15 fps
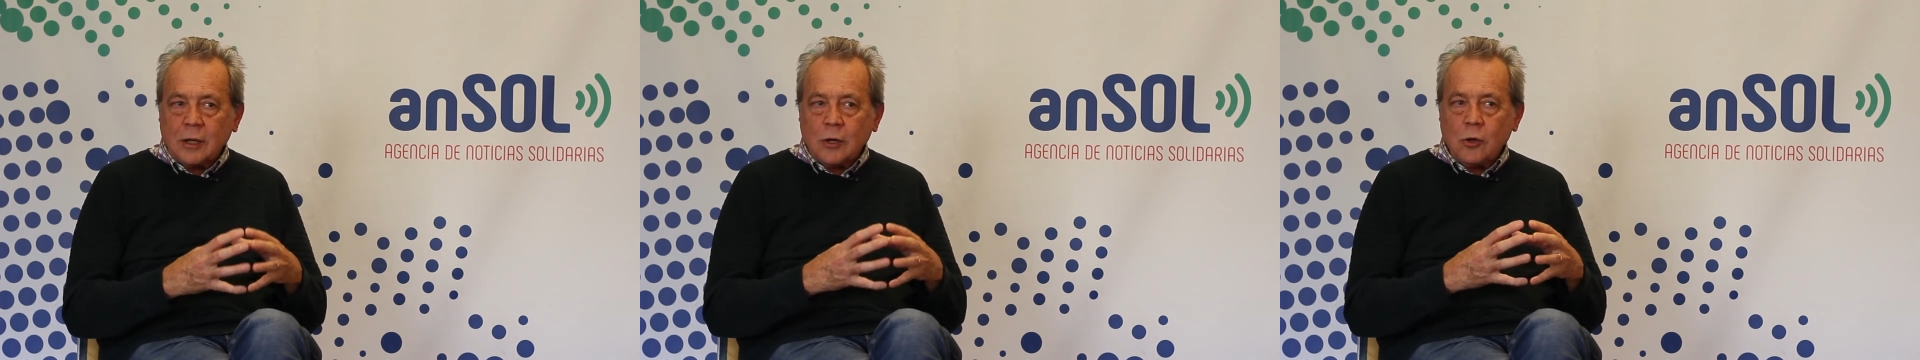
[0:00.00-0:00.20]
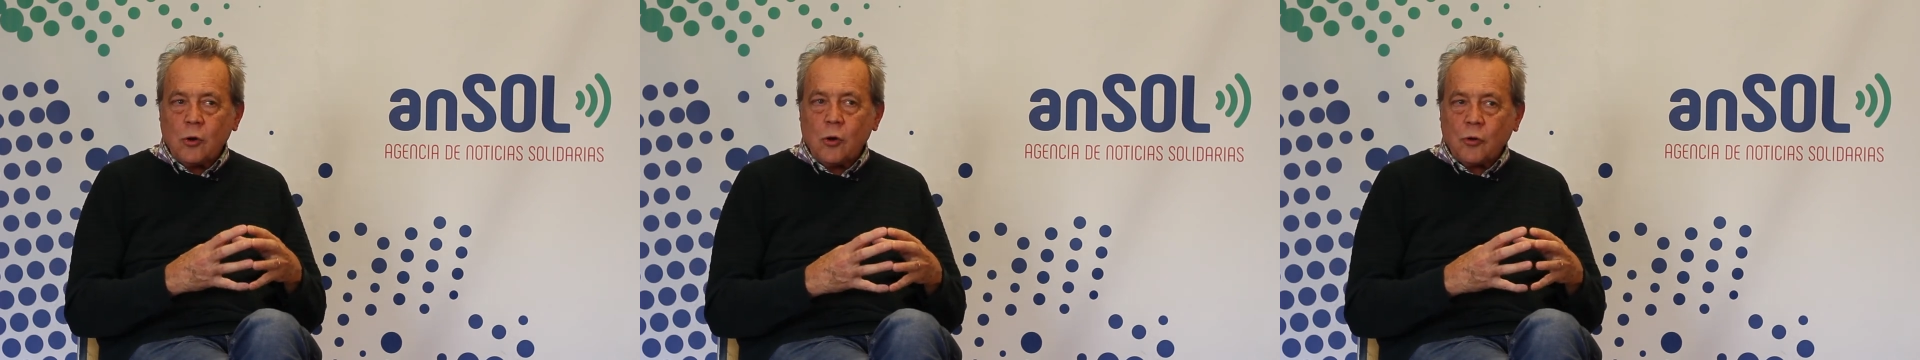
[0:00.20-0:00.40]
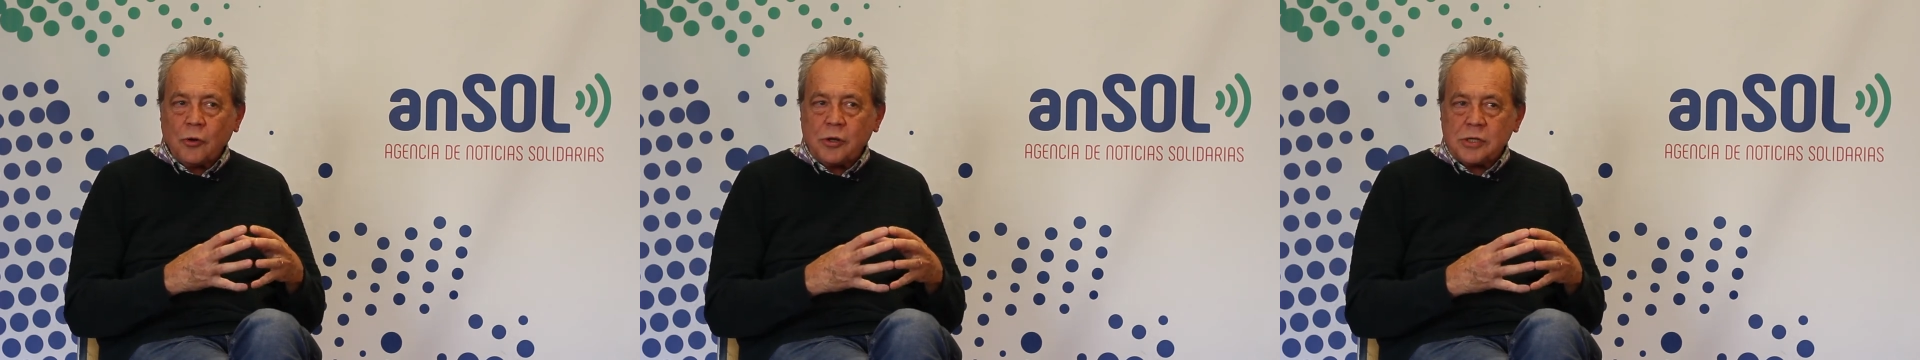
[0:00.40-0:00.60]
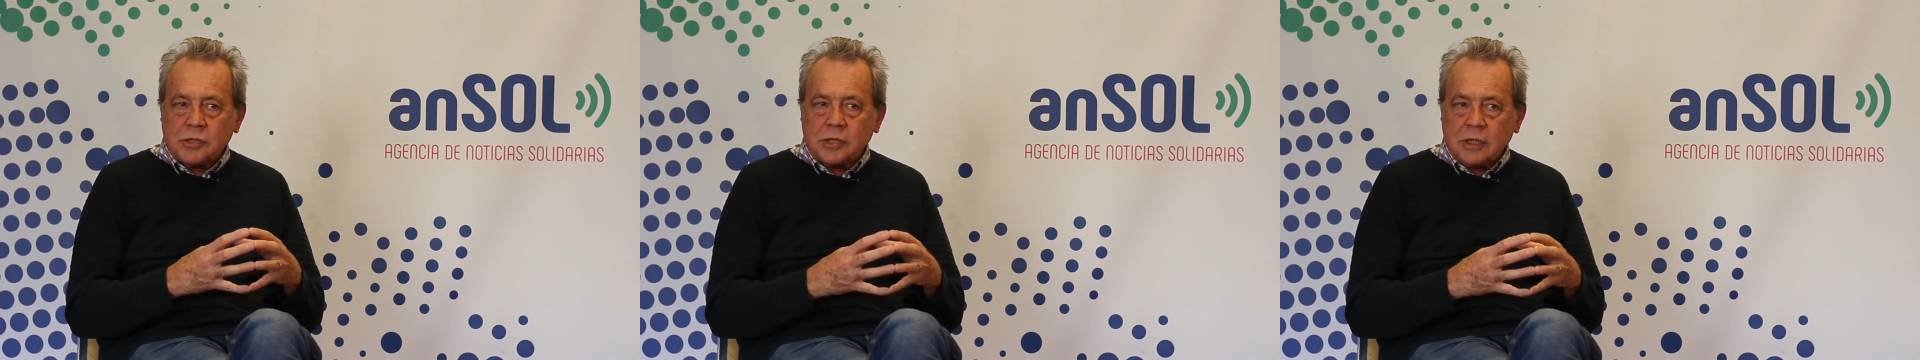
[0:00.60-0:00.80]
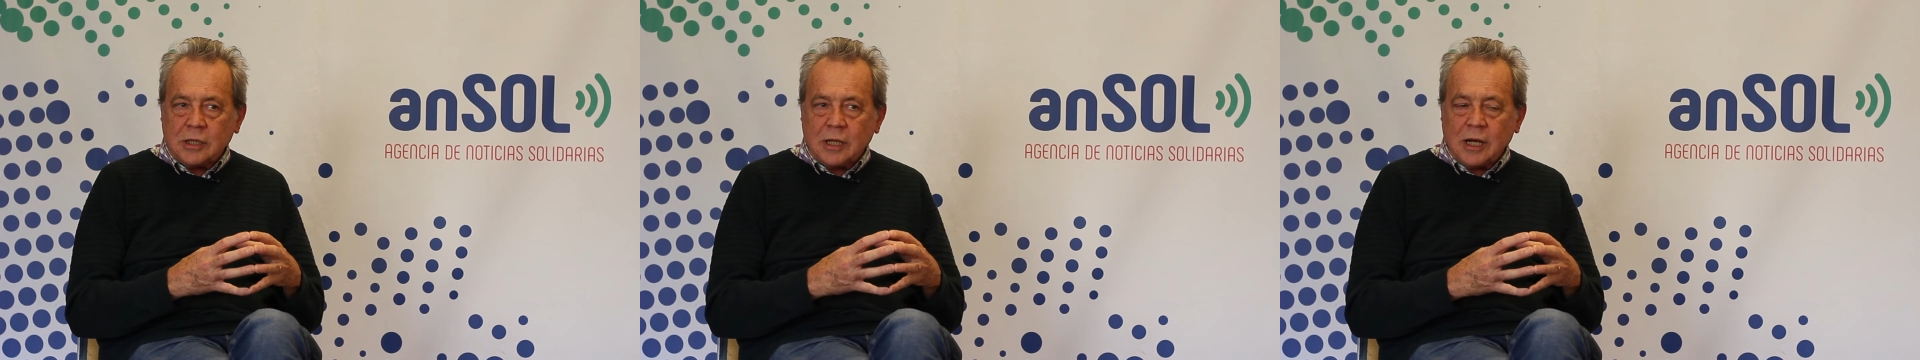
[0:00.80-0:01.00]
no
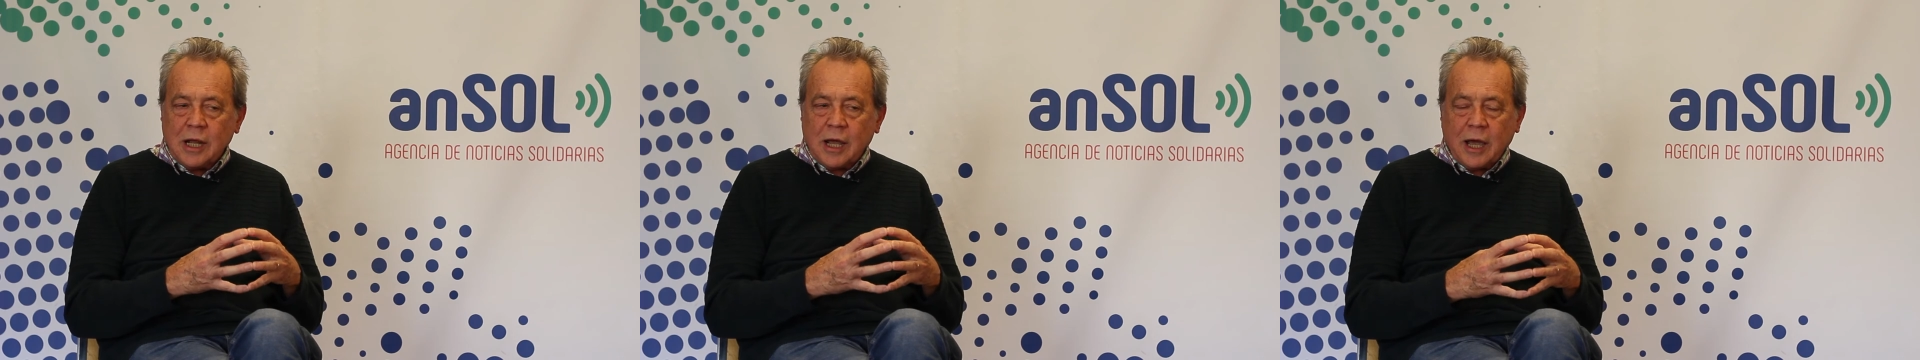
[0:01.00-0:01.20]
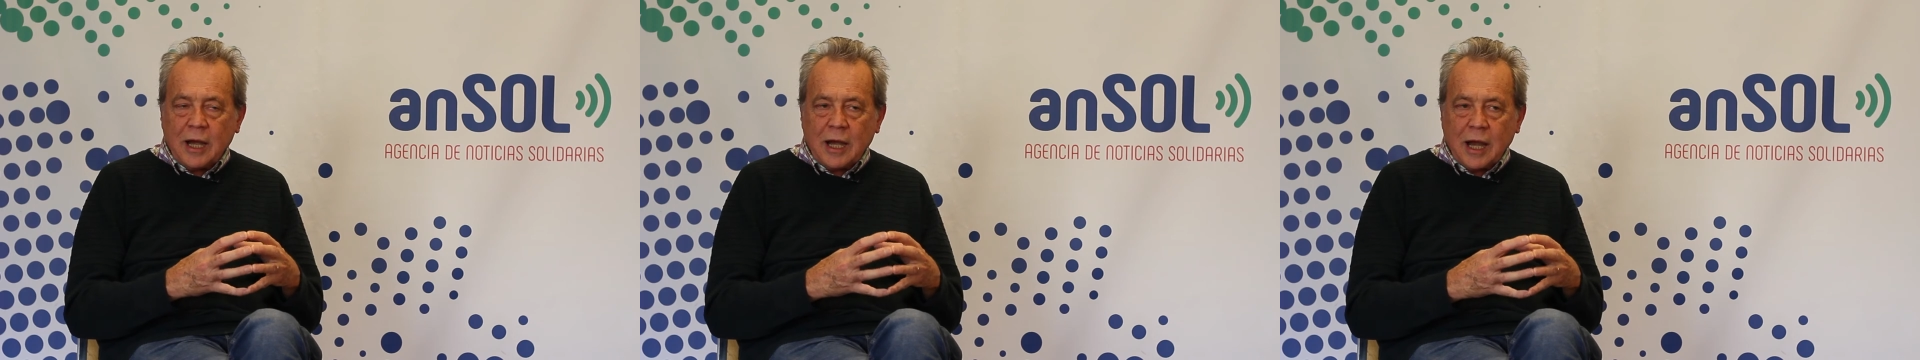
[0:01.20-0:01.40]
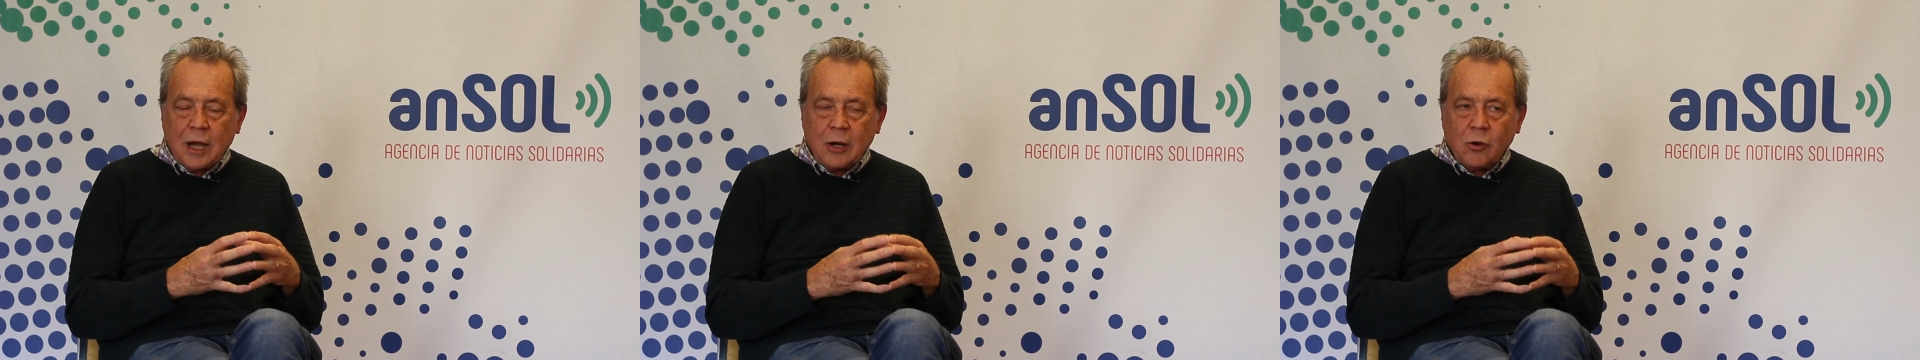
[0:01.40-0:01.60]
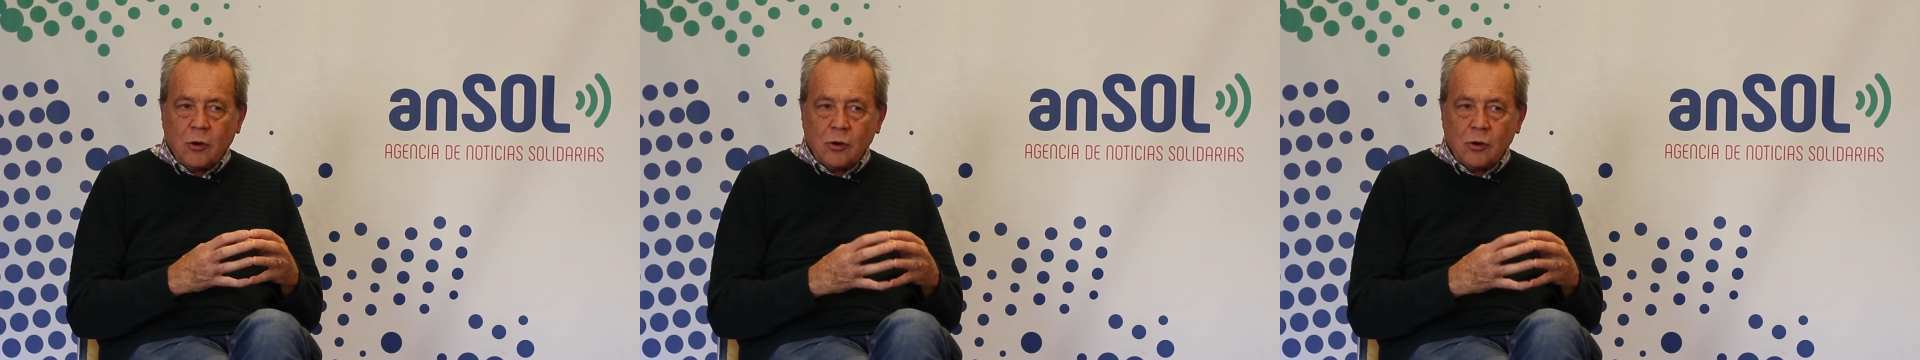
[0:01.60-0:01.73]
coinciden en general